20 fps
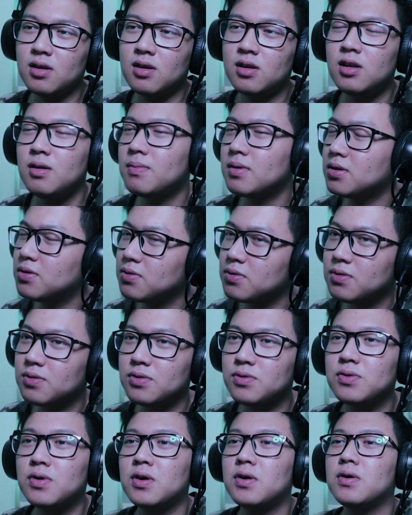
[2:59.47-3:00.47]
ini pasti
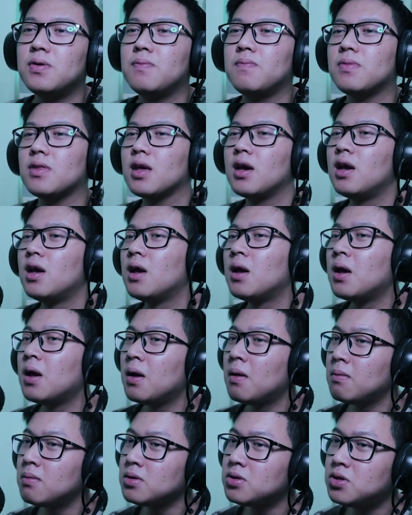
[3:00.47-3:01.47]
suhu
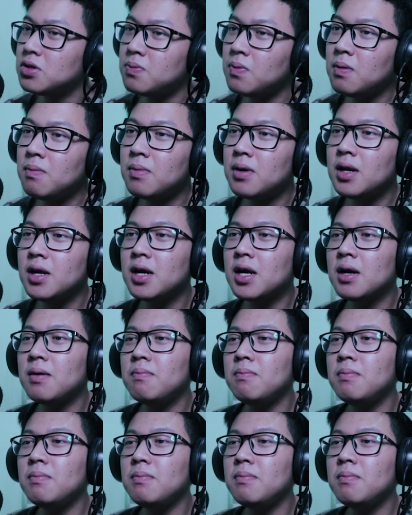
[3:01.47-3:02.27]
Mencoba memberikan